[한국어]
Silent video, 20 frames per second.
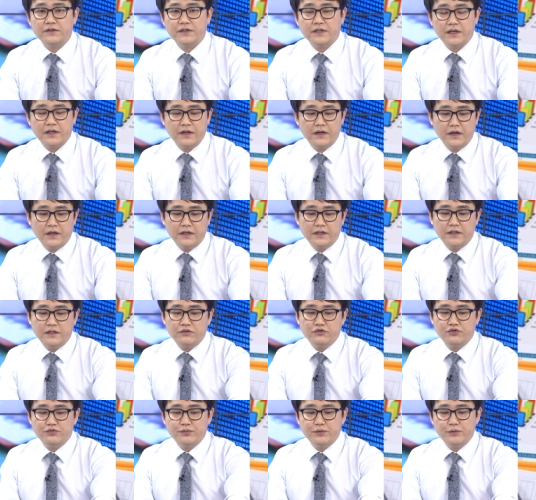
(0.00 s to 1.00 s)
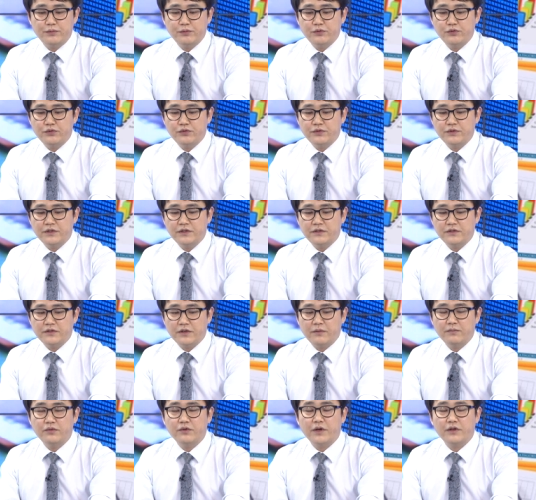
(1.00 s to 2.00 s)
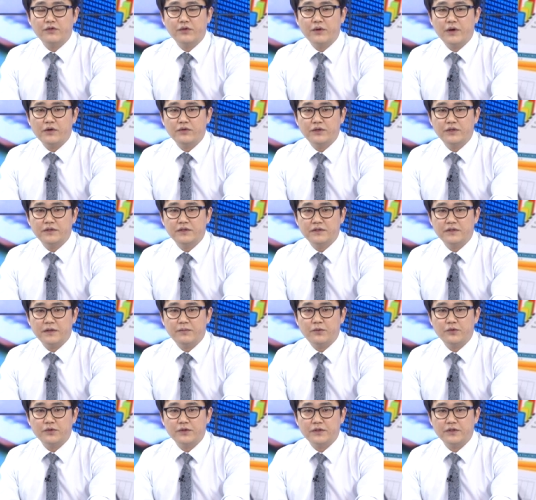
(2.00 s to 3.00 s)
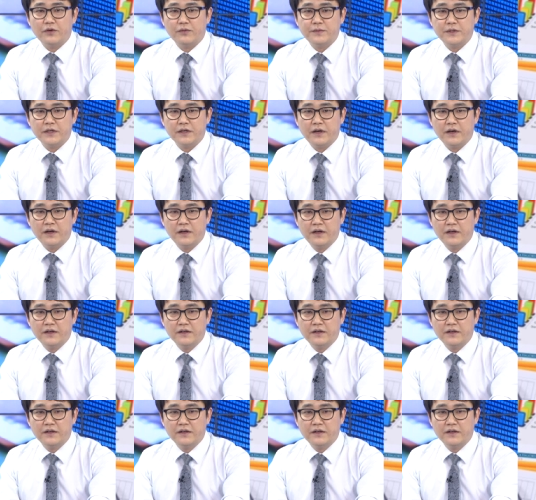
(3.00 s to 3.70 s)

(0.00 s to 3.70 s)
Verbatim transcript: 근데 이 두 부분을 전부 관통하고 있는 대표적인 업체가